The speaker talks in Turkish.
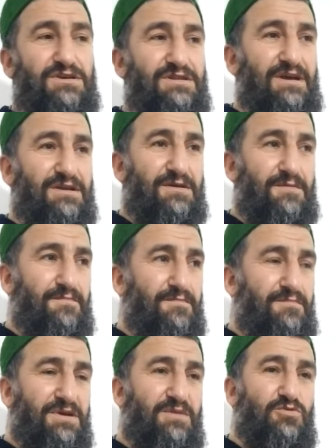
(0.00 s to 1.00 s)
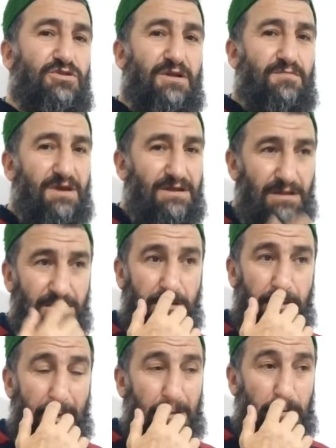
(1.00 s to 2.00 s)
gider. Bir müddet
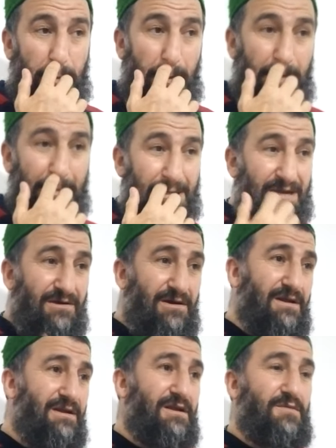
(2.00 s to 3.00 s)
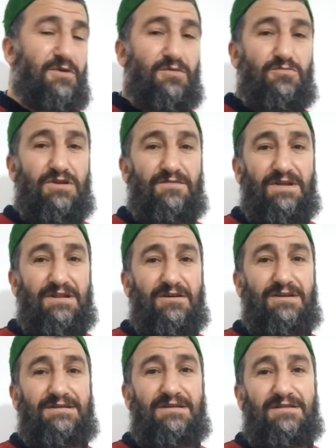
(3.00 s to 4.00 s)
bekledikten sonra içeri alırlar. Mahmud Efendi
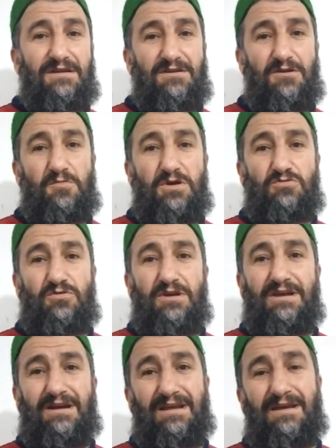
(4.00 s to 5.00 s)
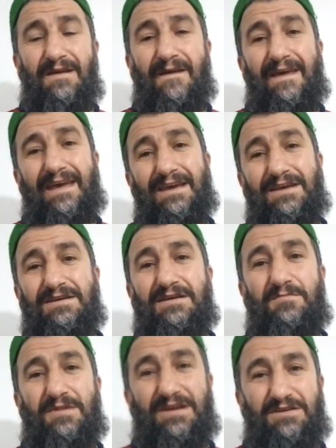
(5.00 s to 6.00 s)
Hazretleri rahmetullahi aleyh
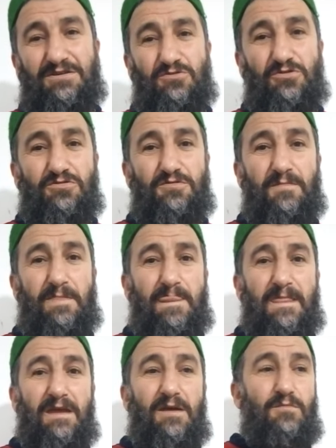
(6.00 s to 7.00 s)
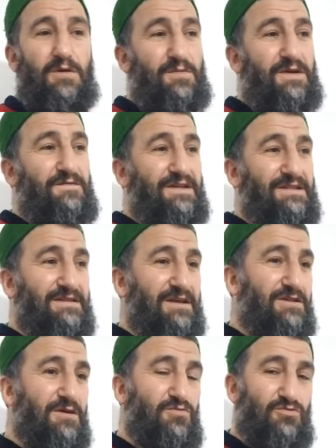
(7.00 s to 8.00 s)
yemek yiyor. Baba Efendi de
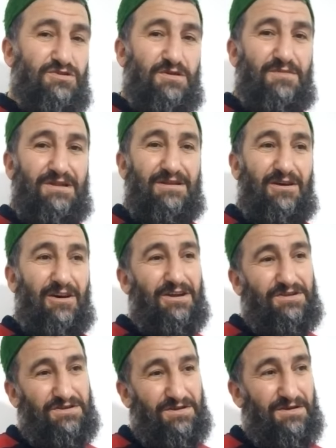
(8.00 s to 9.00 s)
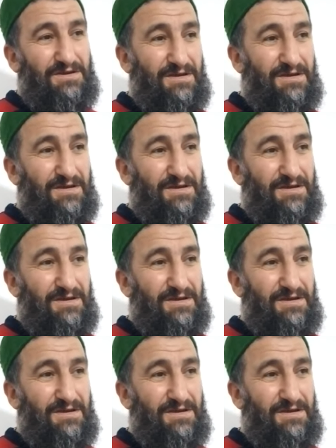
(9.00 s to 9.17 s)
tabi o zaman da aç.